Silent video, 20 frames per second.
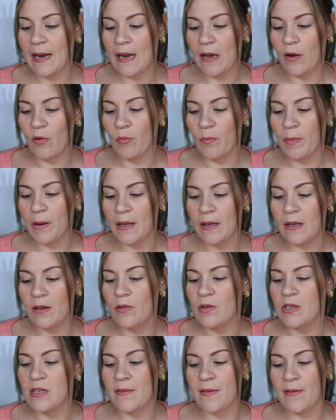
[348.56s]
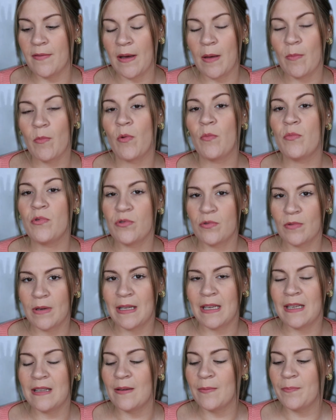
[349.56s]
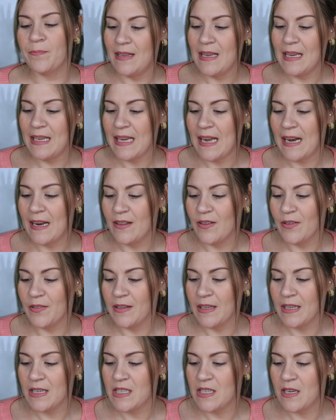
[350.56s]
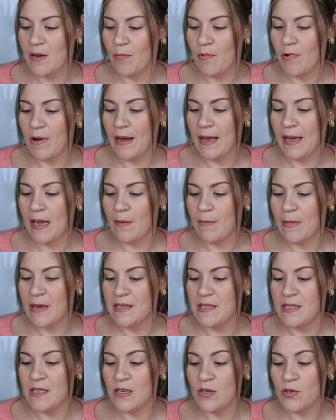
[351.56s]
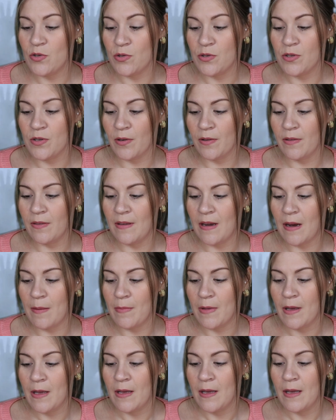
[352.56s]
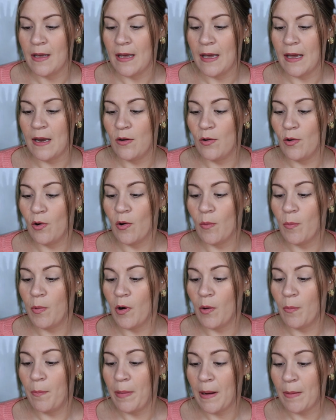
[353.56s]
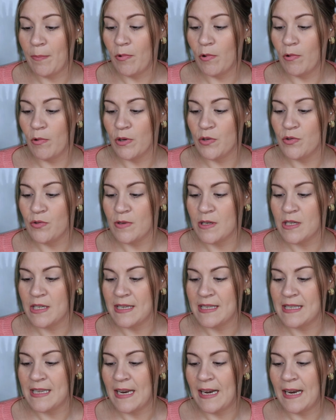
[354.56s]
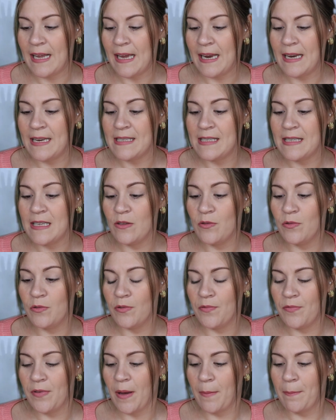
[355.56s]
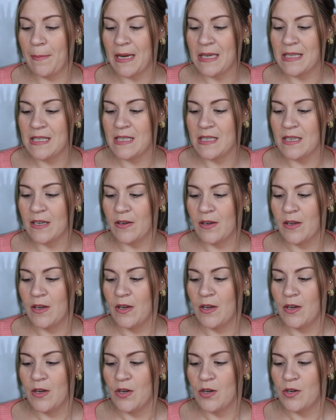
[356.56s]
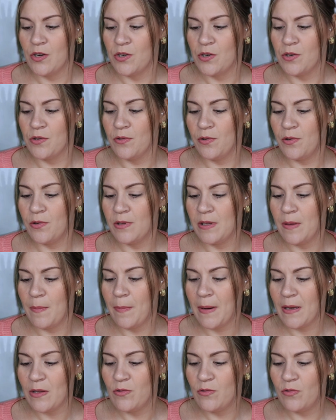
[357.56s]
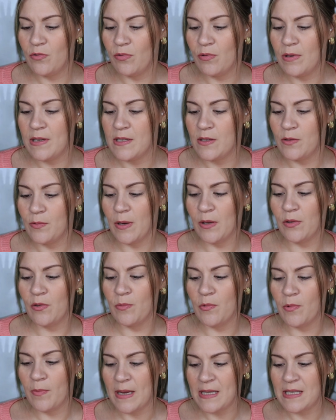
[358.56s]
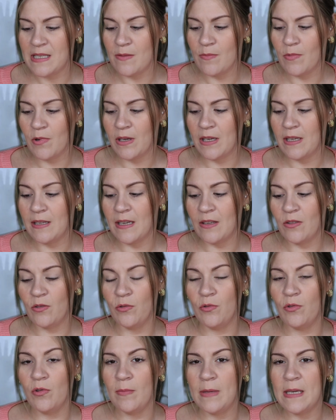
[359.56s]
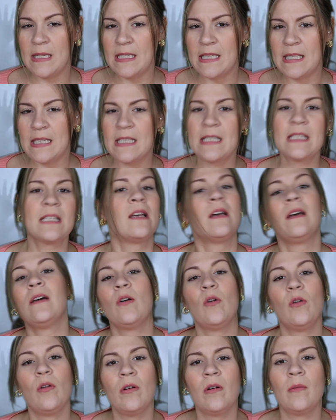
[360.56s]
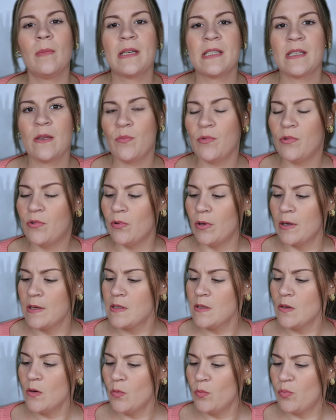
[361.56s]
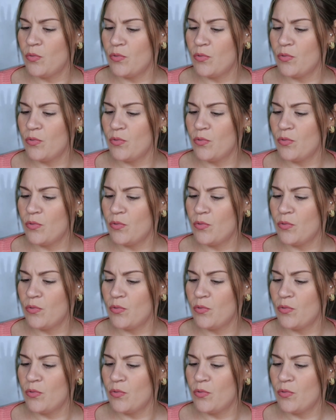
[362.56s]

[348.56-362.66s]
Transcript: elle a compris que j'avais vraiment besoin d'aide. Dès qu'elle est entrée chez moi, elle m'a dit « Je sens une dame, elle ne comprend pas pourquoi tu es chez elle, elle essaie de te faire partir. » Je ne connais pas du tout l'histoire de mon bâtiment qui date de 2006. Oh, bah c'est plutôt récent en